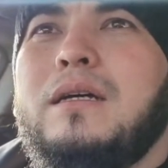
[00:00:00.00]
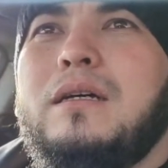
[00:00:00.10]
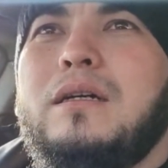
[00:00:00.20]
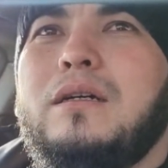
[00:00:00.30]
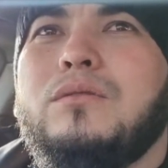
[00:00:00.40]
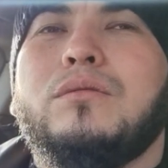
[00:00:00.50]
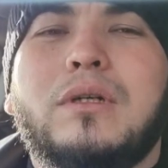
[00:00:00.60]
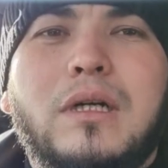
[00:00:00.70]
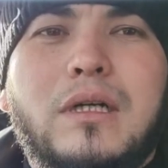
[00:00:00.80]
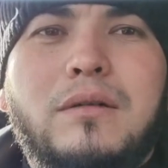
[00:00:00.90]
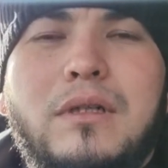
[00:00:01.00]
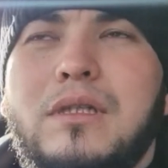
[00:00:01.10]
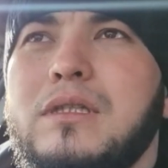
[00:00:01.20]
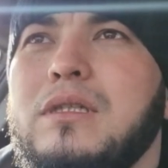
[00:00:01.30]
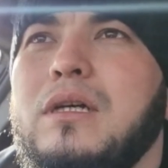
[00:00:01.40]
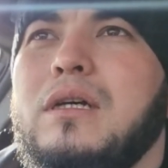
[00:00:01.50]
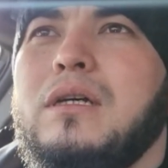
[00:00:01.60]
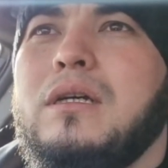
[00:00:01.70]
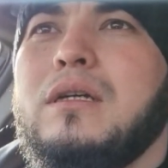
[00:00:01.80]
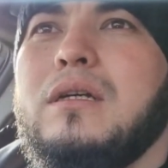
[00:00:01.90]
Э, ну, как
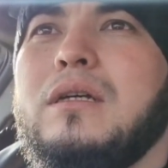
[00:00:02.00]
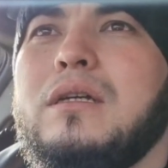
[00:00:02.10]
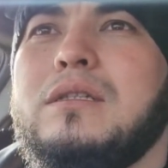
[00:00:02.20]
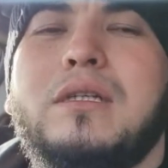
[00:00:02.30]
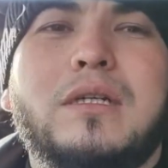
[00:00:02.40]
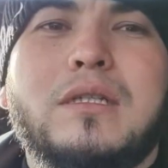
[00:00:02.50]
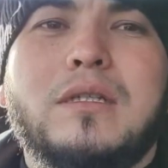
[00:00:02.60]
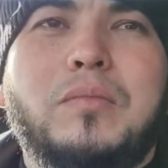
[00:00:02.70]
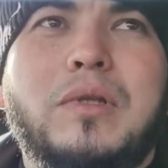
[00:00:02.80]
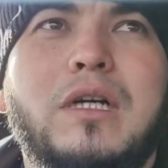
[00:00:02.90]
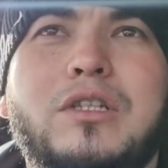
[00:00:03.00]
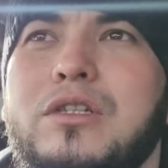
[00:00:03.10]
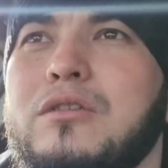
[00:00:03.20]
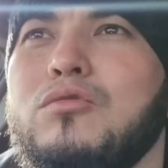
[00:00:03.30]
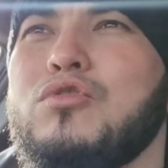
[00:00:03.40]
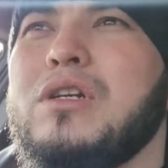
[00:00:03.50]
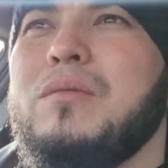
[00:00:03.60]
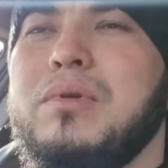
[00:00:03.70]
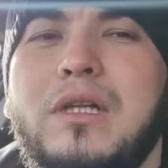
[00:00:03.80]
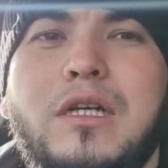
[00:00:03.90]
говорится, сердце плачет,
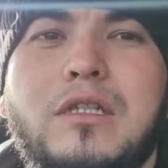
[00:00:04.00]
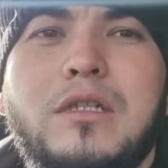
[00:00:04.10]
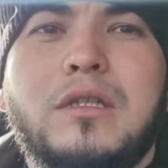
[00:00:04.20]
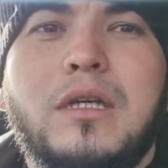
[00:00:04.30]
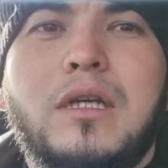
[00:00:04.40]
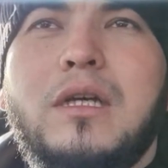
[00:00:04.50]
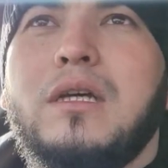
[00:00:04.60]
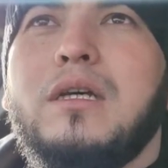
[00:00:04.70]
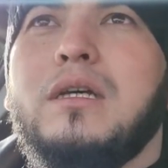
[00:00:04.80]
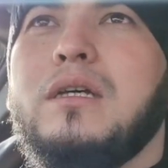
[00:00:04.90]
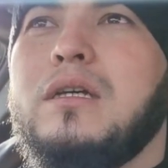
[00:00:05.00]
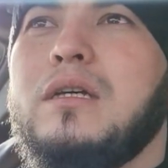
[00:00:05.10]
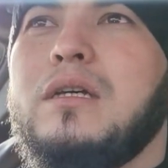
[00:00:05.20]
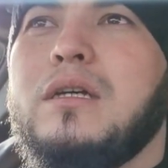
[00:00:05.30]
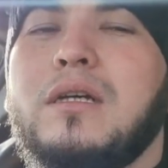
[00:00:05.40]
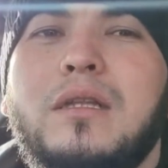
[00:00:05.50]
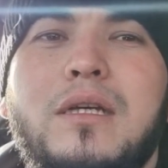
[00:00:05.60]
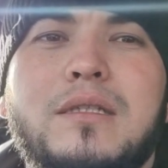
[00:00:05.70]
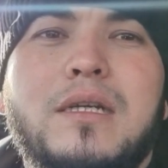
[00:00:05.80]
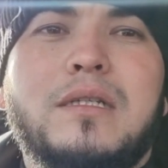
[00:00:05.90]
душа плачет,
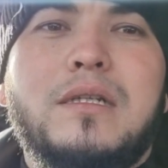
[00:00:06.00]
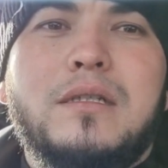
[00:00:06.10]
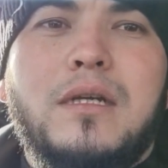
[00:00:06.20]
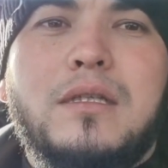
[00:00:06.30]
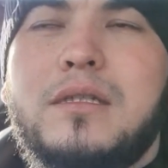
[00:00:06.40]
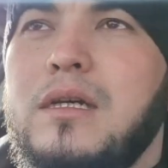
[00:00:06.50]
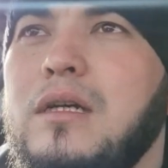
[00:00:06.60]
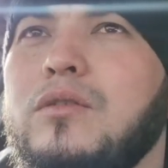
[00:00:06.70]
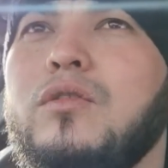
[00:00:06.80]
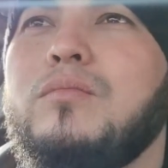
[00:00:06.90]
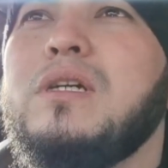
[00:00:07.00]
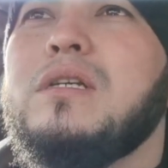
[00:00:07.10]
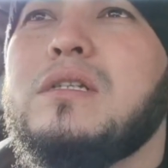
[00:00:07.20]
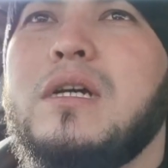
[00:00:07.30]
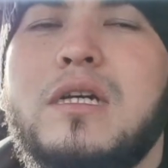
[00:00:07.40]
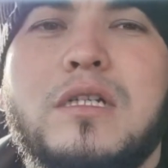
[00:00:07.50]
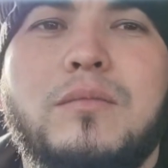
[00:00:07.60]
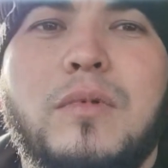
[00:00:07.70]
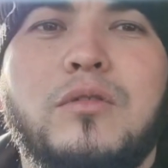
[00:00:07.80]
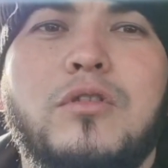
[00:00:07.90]
глаза слезятся, но мы
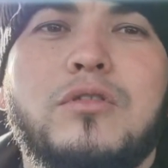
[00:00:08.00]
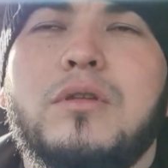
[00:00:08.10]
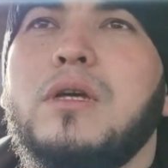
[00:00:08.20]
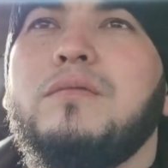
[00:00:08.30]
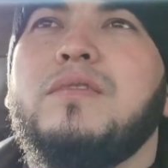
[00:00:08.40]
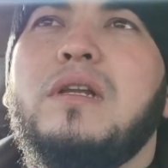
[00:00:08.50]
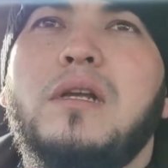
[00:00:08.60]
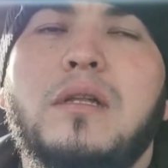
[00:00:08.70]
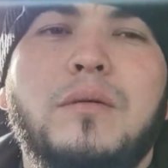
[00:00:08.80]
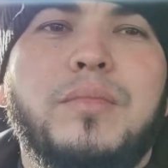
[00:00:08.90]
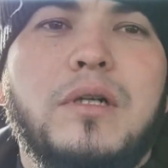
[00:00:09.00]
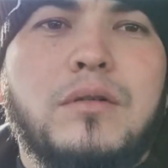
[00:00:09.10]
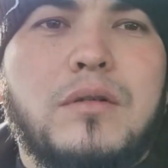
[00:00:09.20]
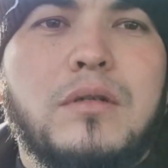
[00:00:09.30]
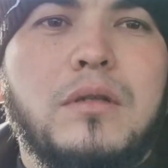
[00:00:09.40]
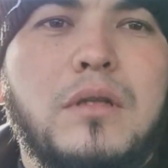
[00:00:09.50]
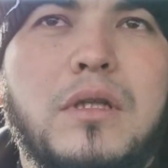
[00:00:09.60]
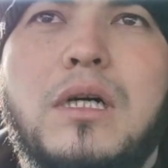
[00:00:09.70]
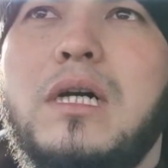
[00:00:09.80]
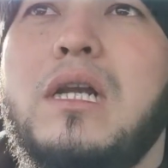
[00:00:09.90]
скажем то, что нам велел пророк,
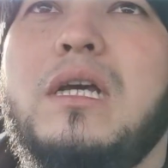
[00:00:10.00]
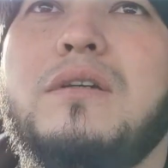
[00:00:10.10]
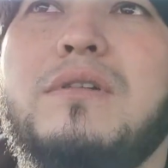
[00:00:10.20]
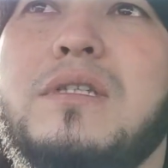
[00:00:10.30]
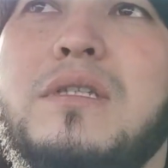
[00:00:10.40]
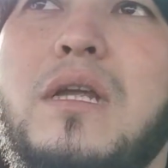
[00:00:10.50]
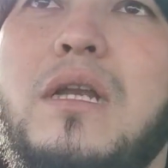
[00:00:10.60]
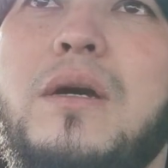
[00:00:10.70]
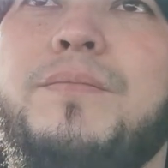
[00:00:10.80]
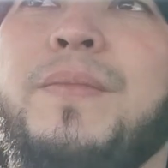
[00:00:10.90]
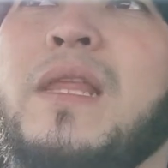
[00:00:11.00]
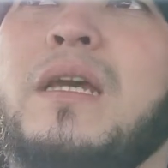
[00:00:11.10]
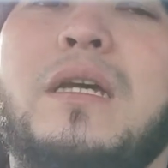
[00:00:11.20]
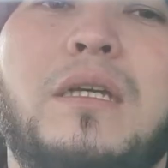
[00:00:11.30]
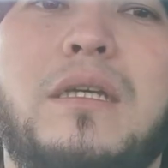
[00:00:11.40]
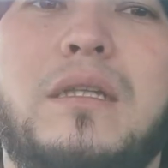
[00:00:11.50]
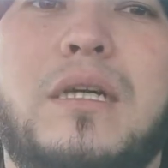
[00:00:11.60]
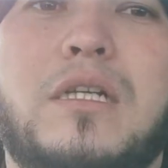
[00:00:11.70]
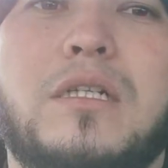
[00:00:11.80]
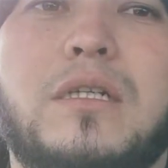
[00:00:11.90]
саллаллаху алейхи вассалям, и
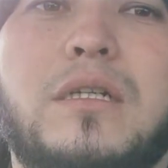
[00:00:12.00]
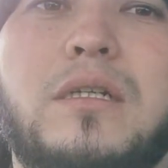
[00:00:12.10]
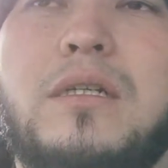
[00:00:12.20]
наш